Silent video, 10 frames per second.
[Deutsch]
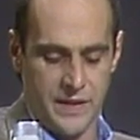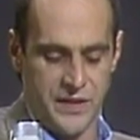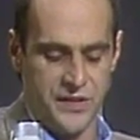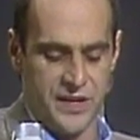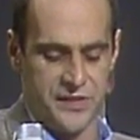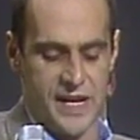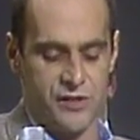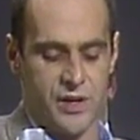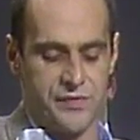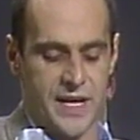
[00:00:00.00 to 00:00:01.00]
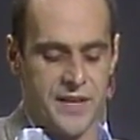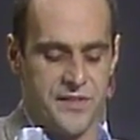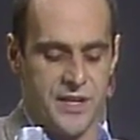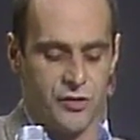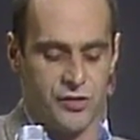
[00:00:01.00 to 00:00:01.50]
Diese Gesellschaft hat
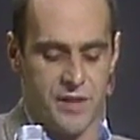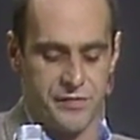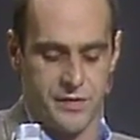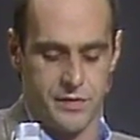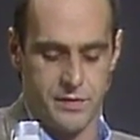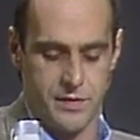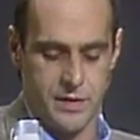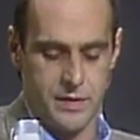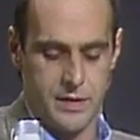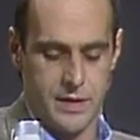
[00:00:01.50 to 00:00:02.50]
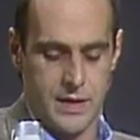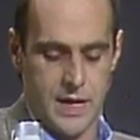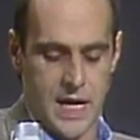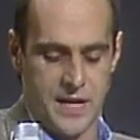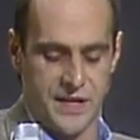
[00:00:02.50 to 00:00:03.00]
sie geschaffen,
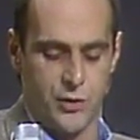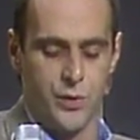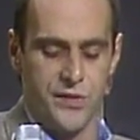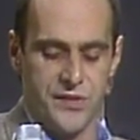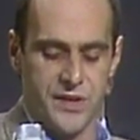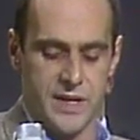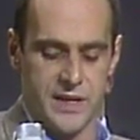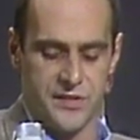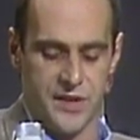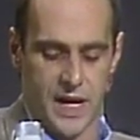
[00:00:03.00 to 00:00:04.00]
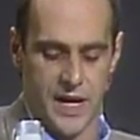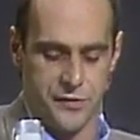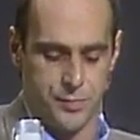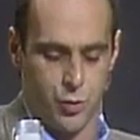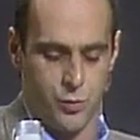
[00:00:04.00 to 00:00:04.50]
hat die Künste in die
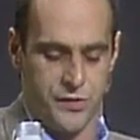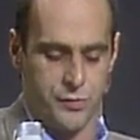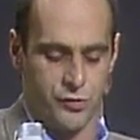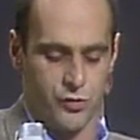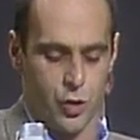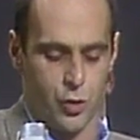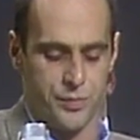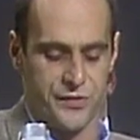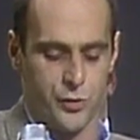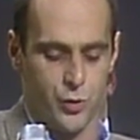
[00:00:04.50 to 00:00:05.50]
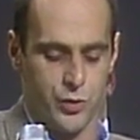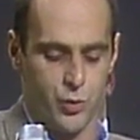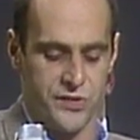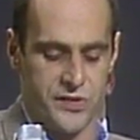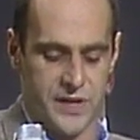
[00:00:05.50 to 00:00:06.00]
Zerreißprobe zwischen Korruption
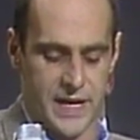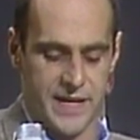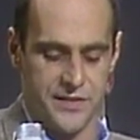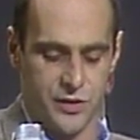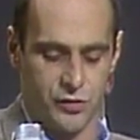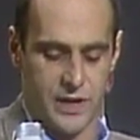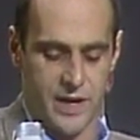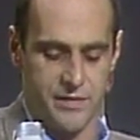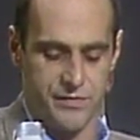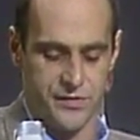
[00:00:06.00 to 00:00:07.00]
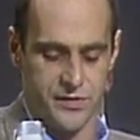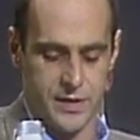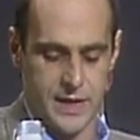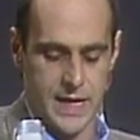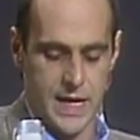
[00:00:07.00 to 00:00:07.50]
und Talent geschleift.
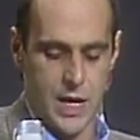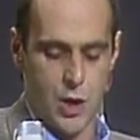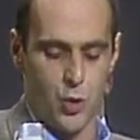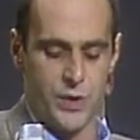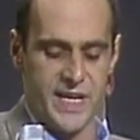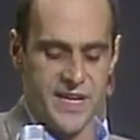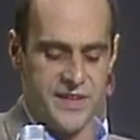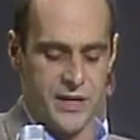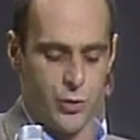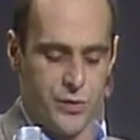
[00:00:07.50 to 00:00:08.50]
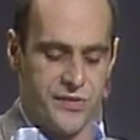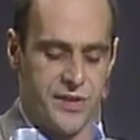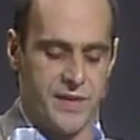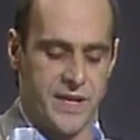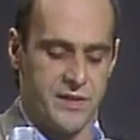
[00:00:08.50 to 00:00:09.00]
Und nicht die
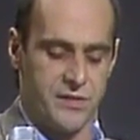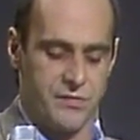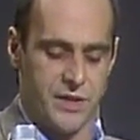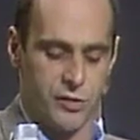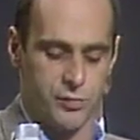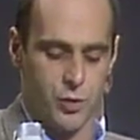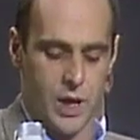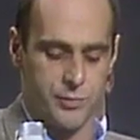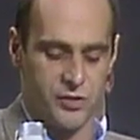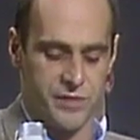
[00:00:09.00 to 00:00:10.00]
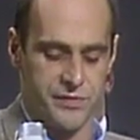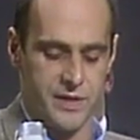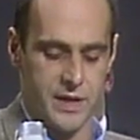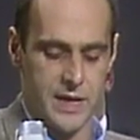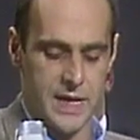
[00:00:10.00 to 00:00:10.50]
Künste werden diesen Widerspruch
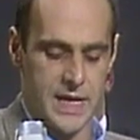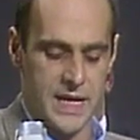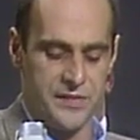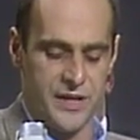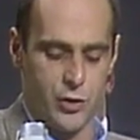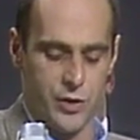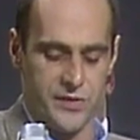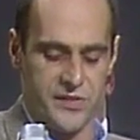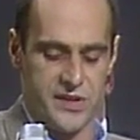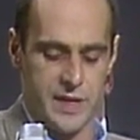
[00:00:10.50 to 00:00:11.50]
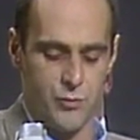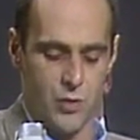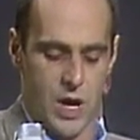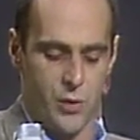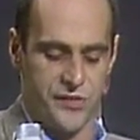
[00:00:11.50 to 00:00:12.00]
abschaffen, sie können sich ihm
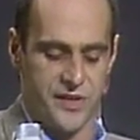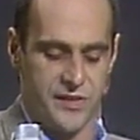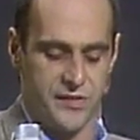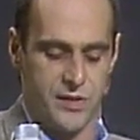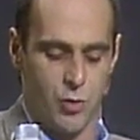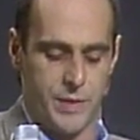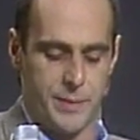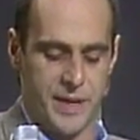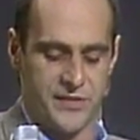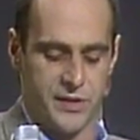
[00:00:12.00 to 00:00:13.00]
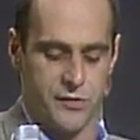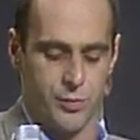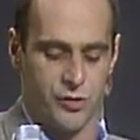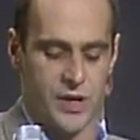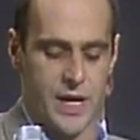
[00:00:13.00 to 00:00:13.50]
nur aussetzen, um ihn besser zu
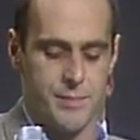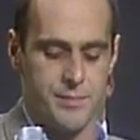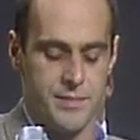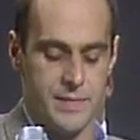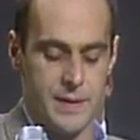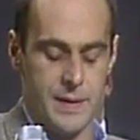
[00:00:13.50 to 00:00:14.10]
beschreiben,